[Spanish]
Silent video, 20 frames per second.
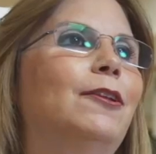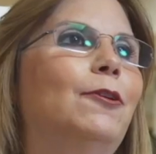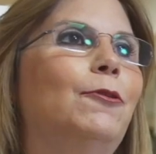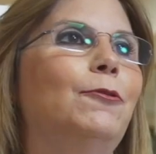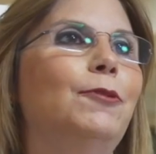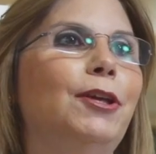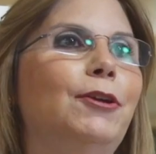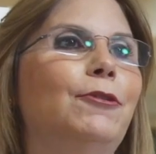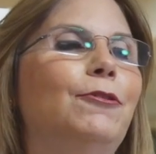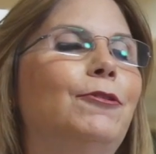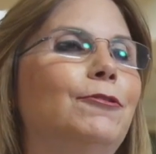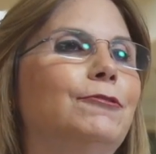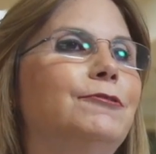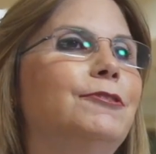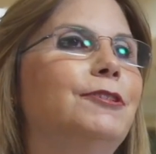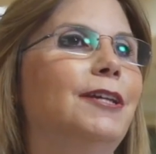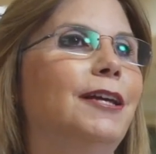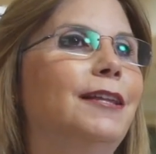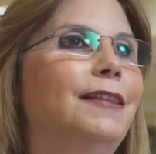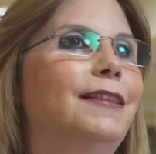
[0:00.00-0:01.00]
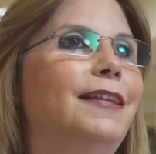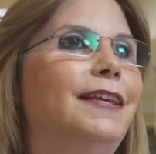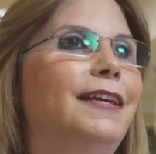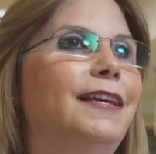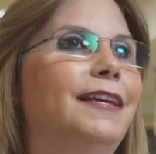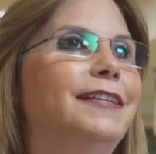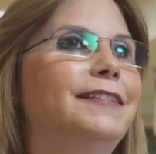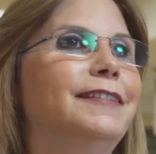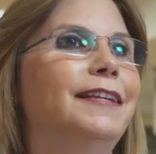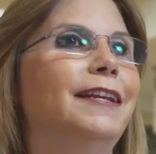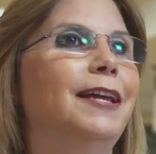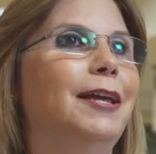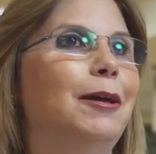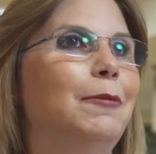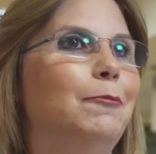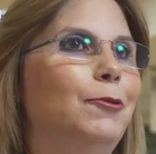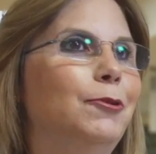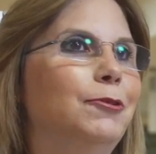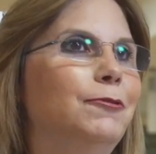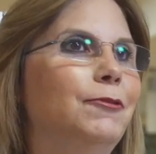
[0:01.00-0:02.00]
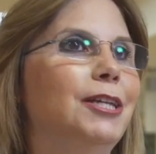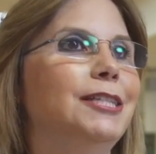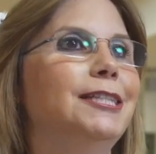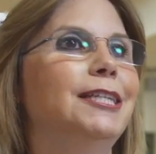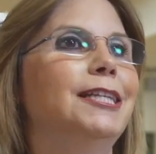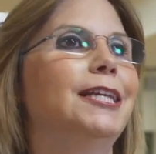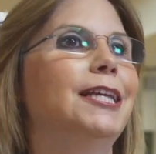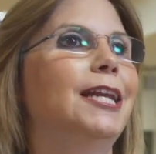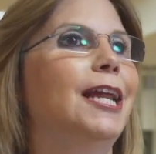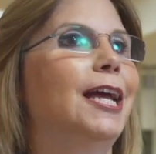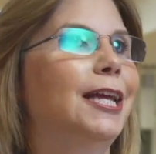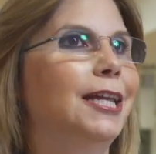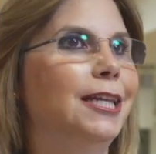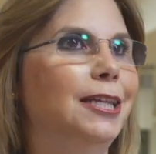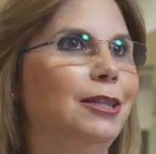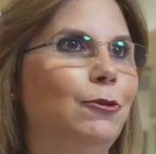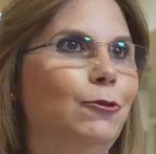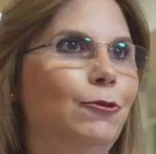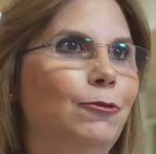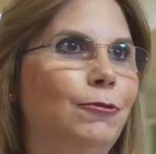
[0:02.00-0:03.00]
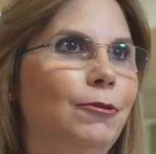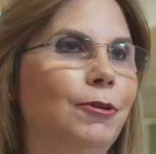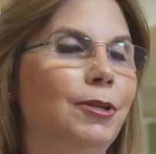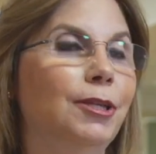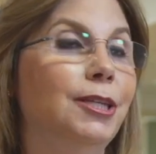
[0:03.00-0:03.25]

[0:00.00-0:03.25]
Lo único constante es el cambio, es frase de Heráclito,